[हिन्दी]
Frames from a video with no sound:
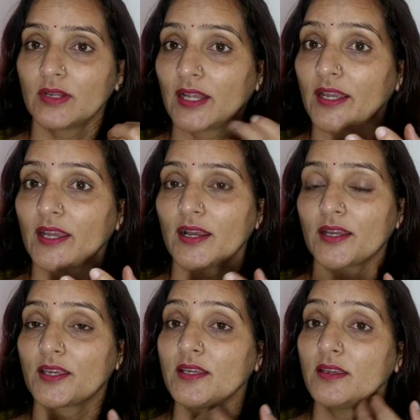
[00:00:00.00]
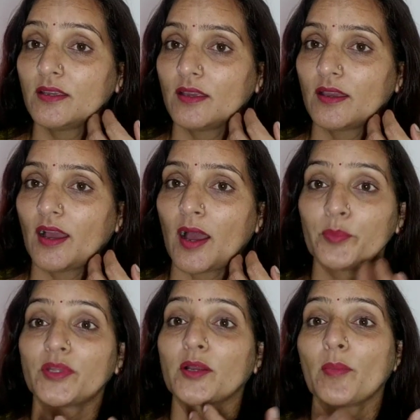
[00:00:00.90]
लगेगा कि
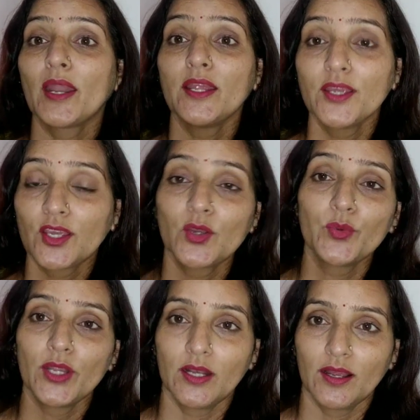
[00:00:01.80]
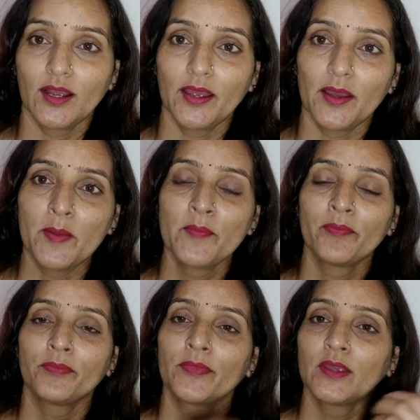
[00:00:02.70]
अब तक मैंने ये क्यों नहीं लगाया
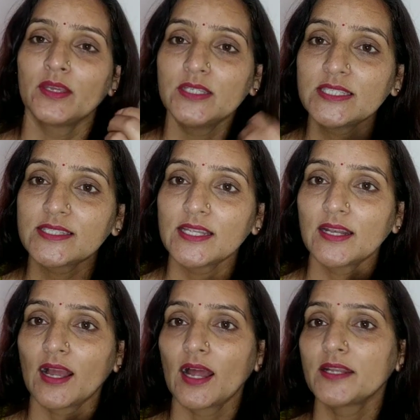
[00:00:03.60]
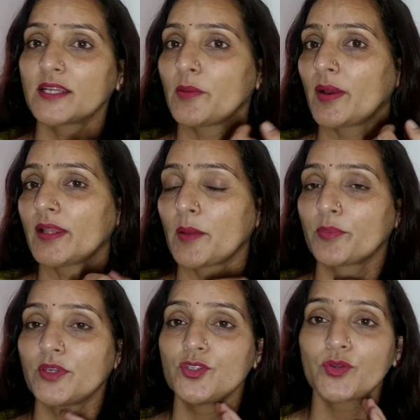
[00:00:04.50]
इससे लगाने के बाद
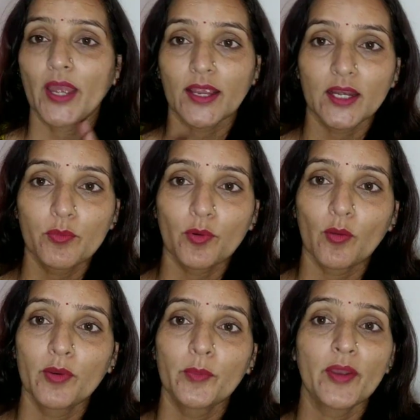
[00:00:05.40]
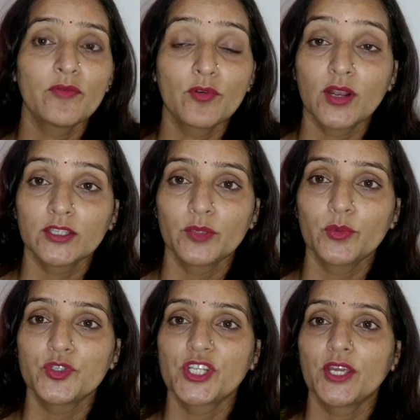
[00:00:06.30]
आपकी जो एक्ने प्रॉब्लम है वो खत्म
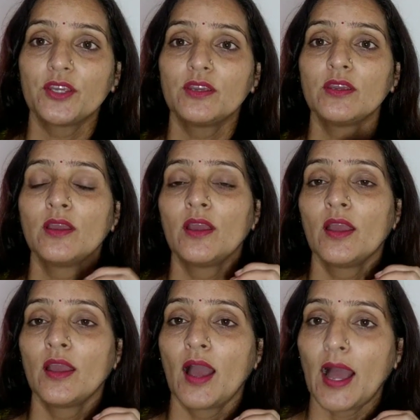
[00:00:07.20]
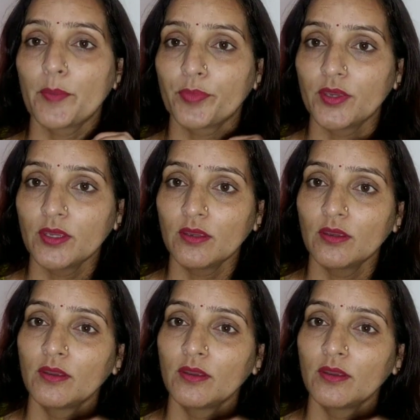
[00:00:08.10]
हो जाएगी आपकी